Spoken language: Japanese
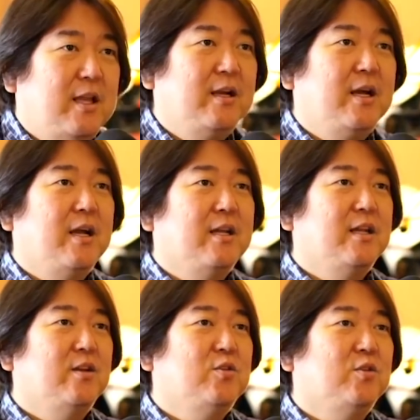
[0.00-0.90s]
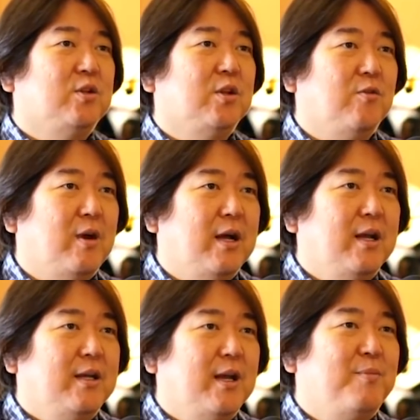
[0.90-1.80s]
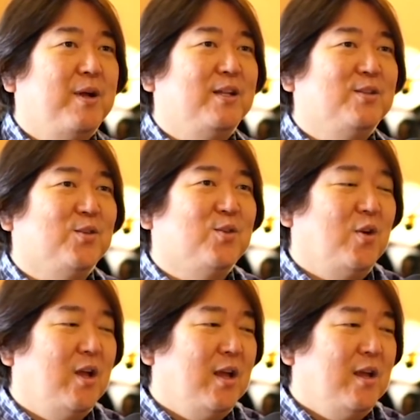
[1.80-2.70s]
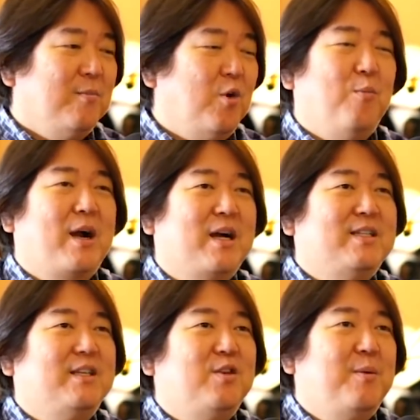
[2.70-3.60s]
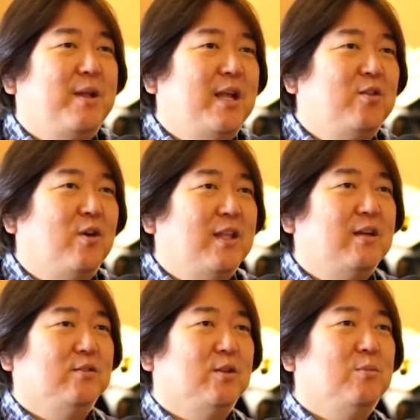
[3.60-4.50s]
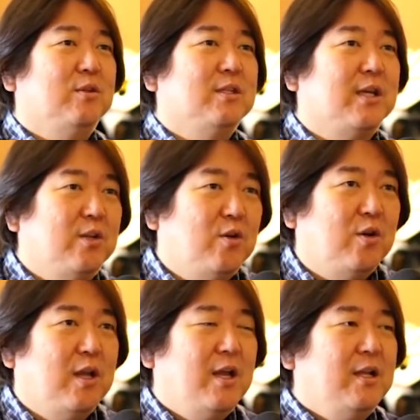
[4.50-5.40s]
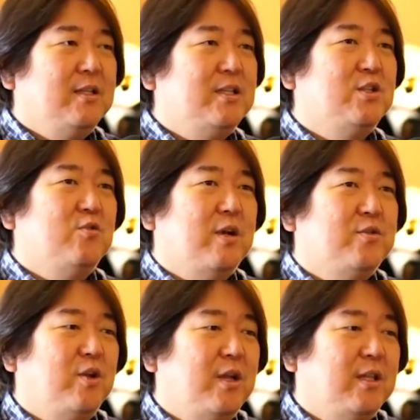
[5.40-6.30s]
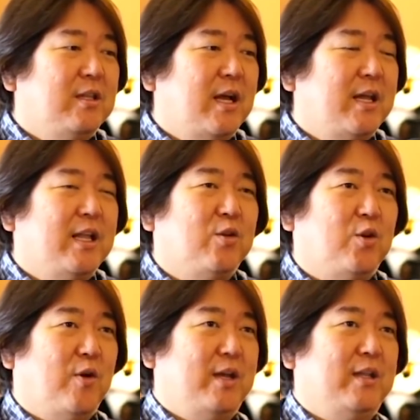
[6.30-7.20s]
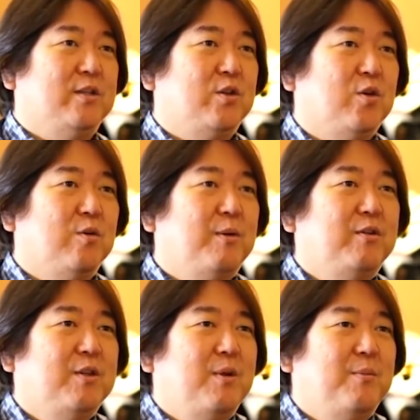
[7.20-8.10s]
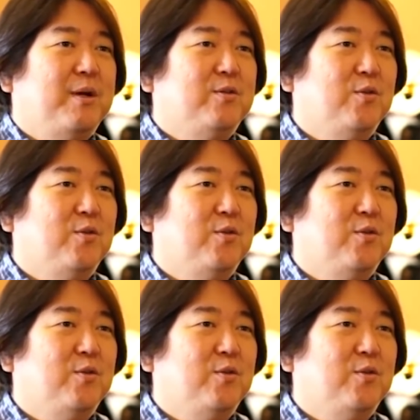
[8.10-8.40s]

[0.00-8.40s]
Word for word: 展開型の人っていうのはやっぱりちょっともうお任せすればなんとかなると思うんですけど、実はそれだけだと弱いんですよ。まあ、言ってみれば